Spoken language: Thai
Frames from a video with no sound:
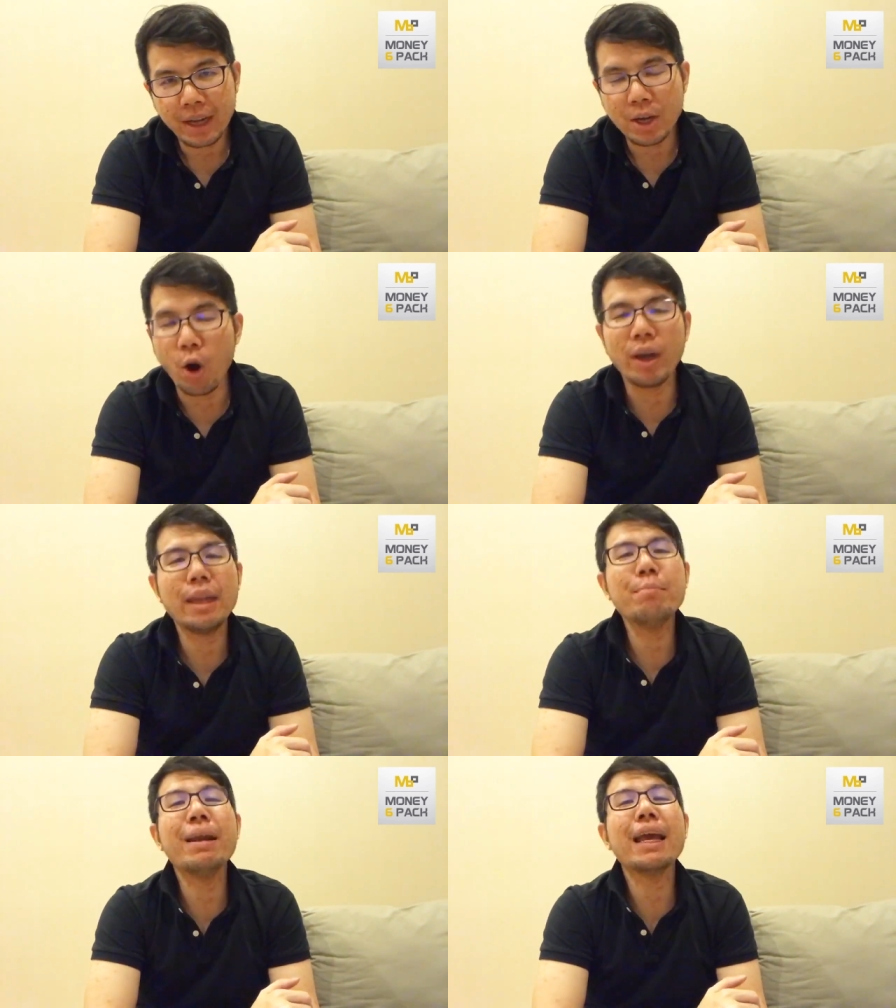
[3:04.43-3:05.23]
โดย
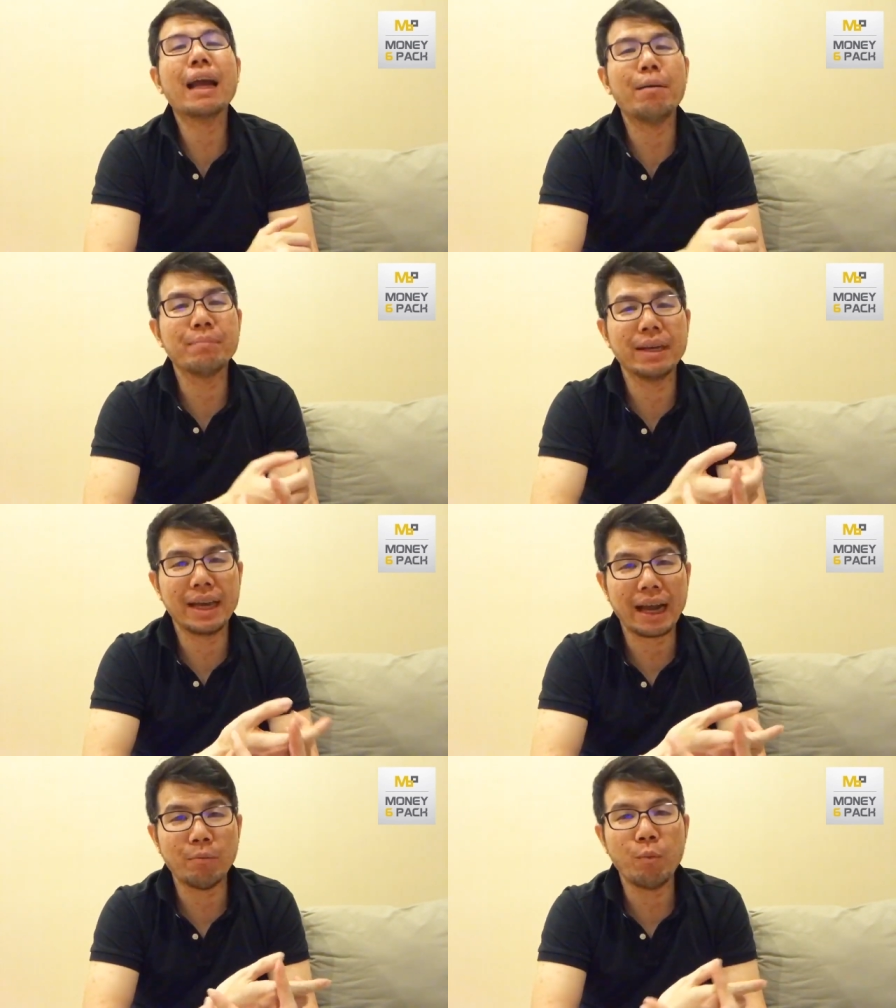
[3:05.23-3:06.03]
ที่ไม่ได้คำนึงเลย
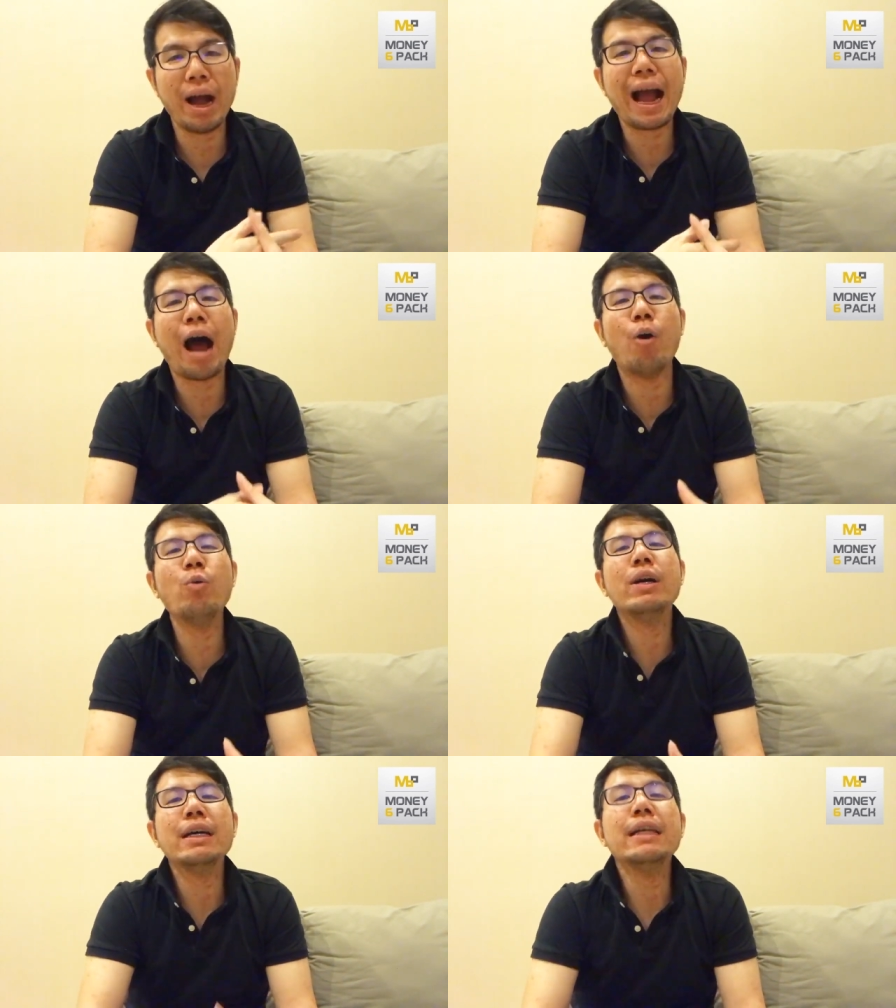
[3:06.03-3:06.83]
ครับว่าเขา
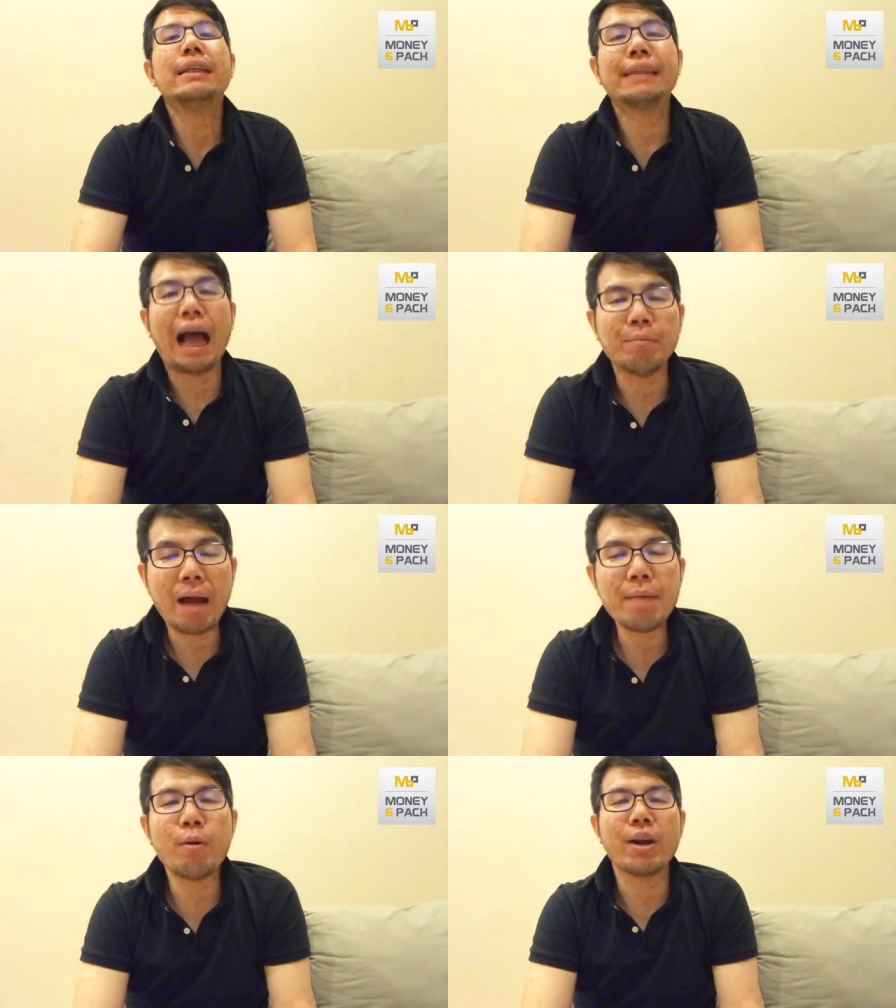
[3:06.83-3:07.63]
สามาร
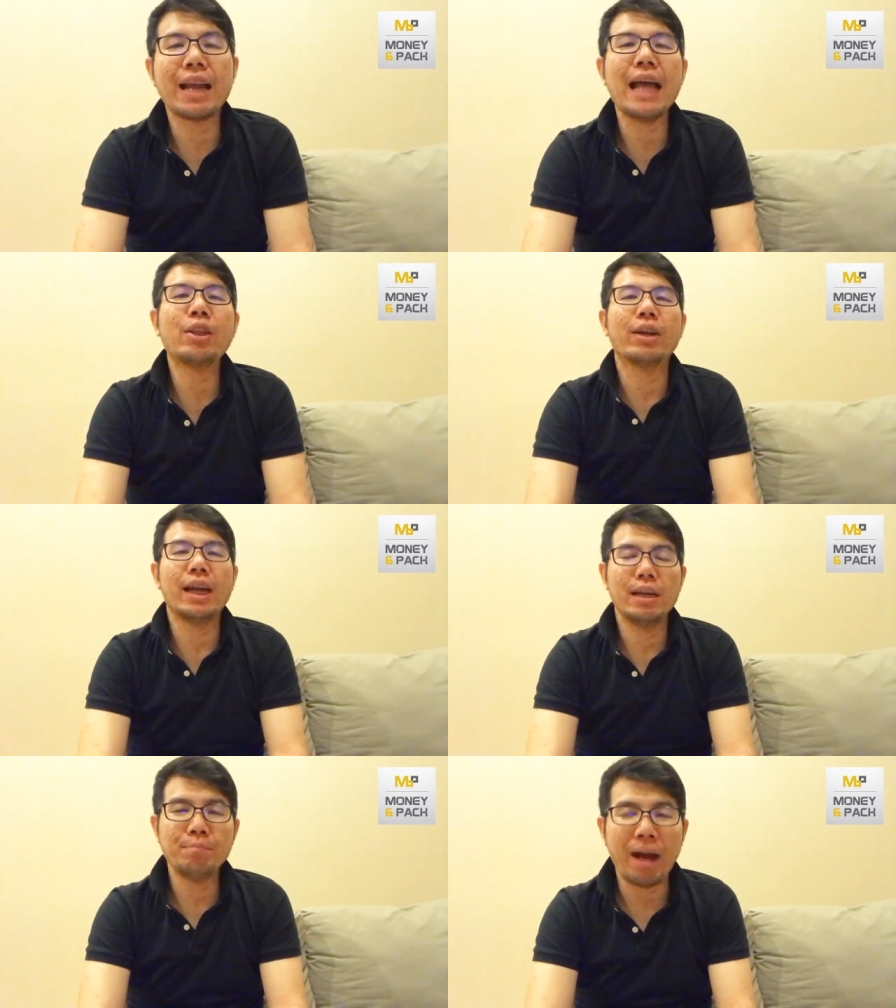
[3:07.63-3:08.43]
ถผ่อนได้ต่อเดือน
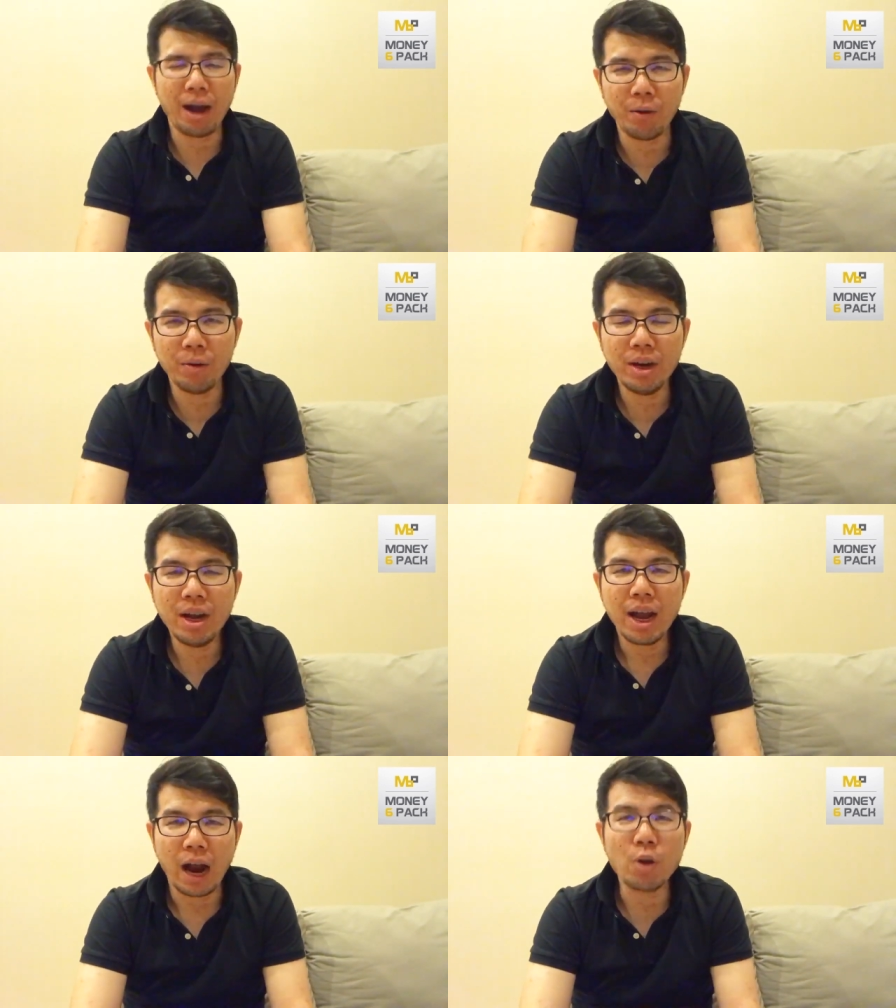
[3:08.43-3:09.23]
หรือเปล่า
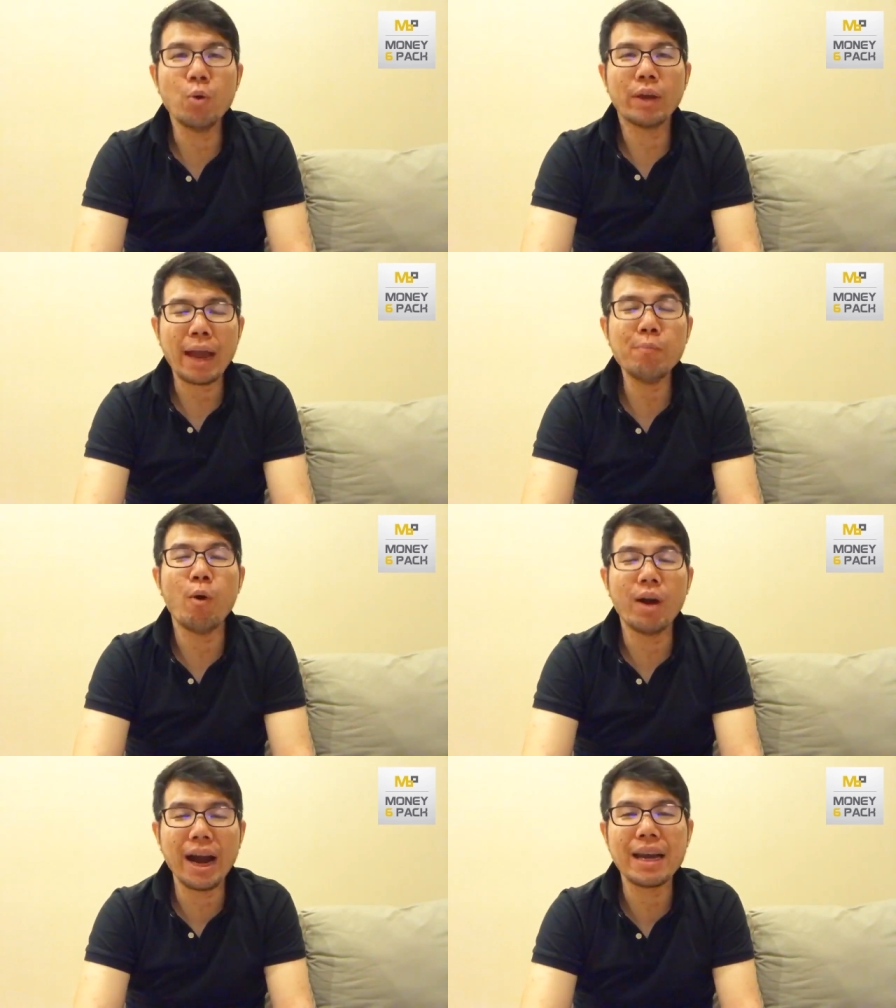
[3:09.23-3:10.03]
เขาดูแค่วง
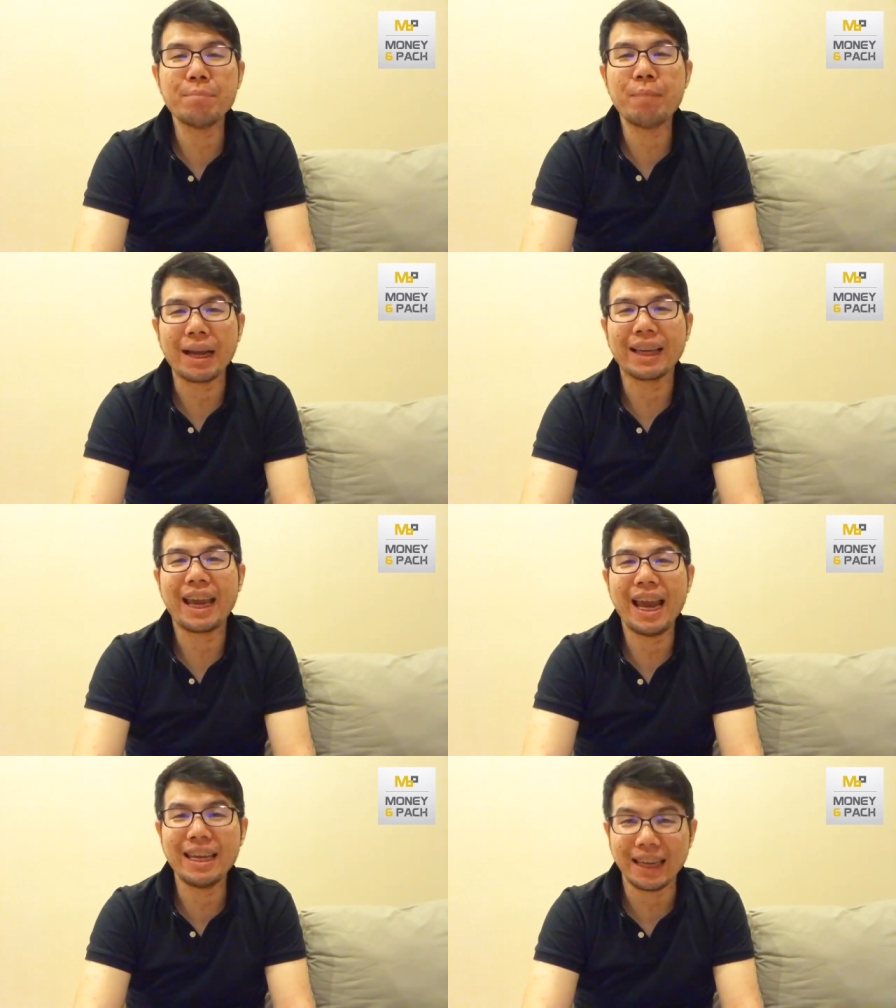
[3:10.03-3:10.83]
เงินบัตรเคร
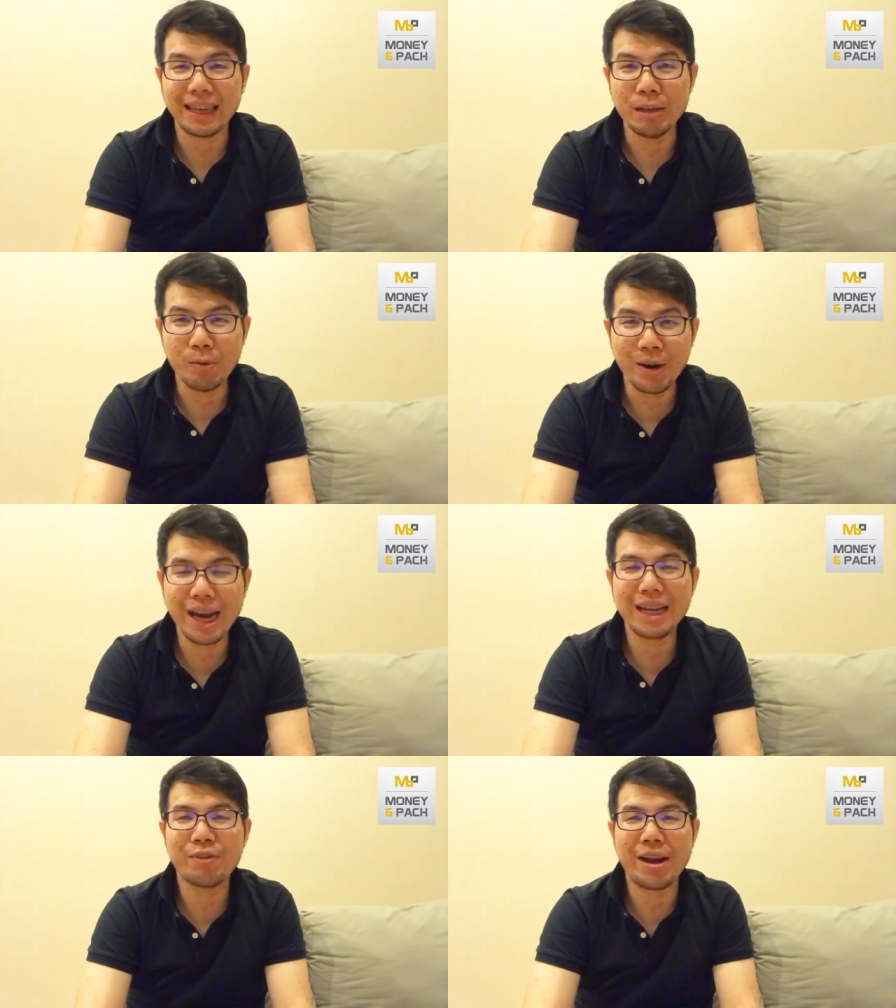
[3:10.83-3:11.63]
ดิตหรือวงเงิน
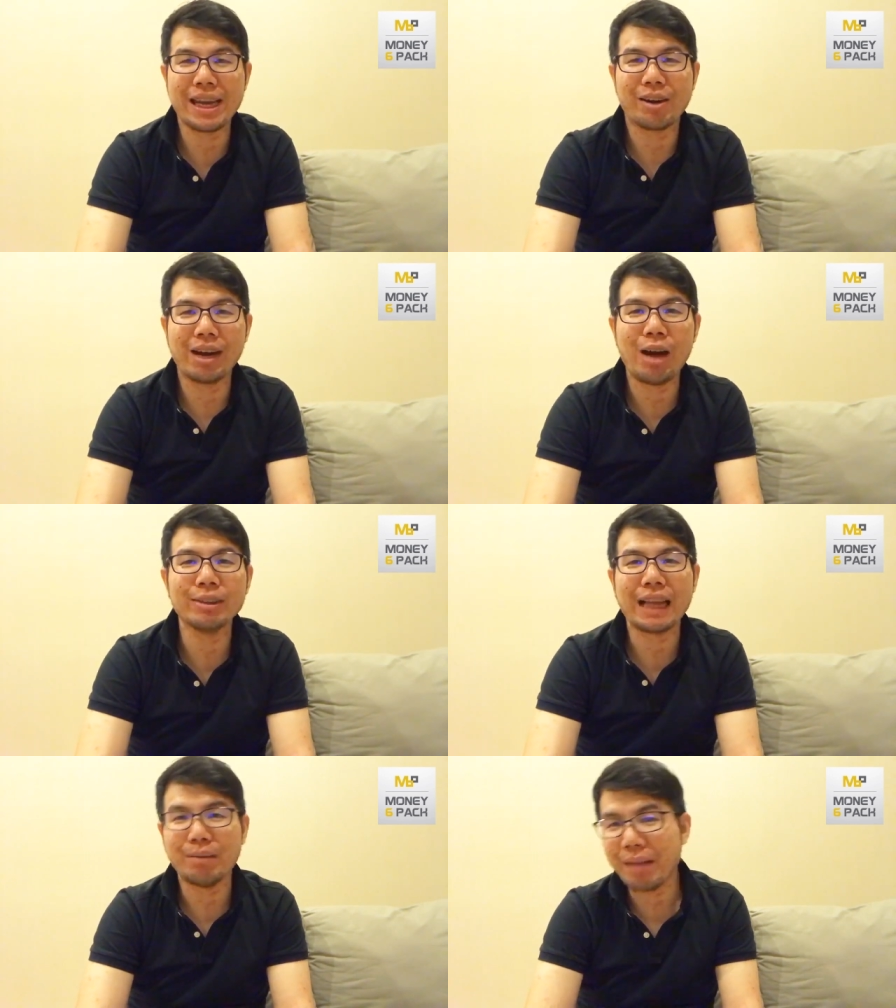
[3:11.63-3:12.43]
เครดิตของเขา
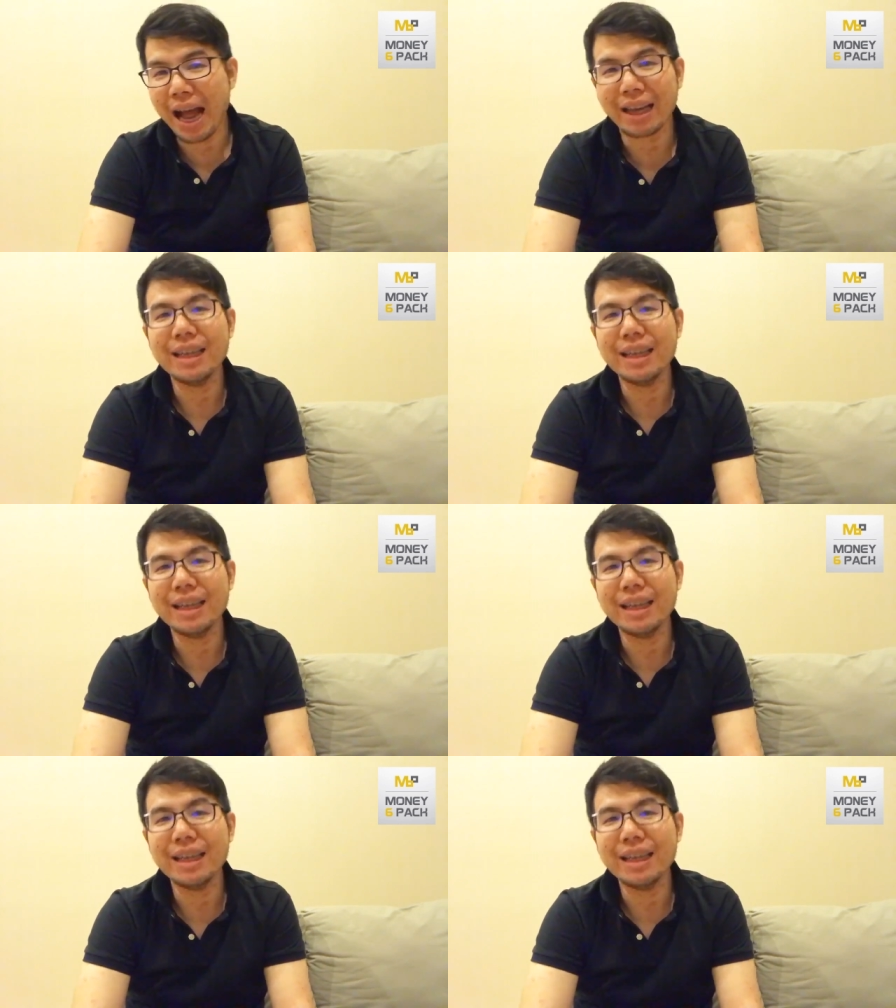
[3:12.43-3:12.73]
สามารถ